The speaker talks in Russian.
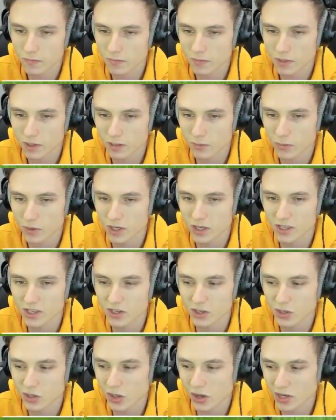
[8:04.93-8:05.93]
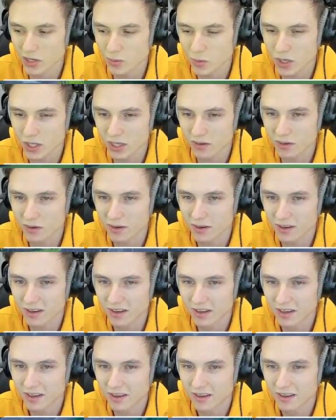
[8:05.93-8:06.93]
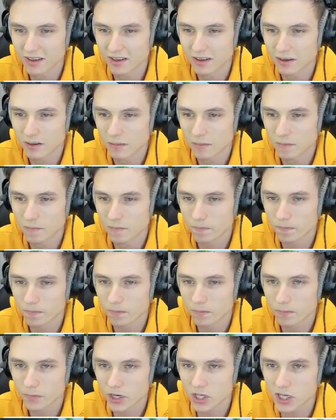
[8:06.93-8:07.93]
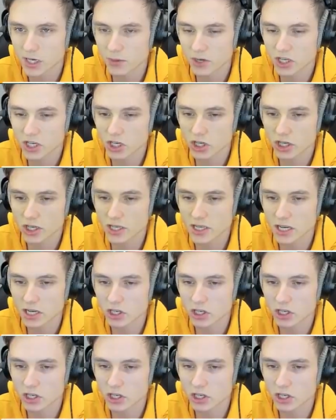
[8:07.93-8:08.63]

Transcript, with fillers: Как бы изи 30 метров. Да, На 70, Я даже не пошли, пошли, 60,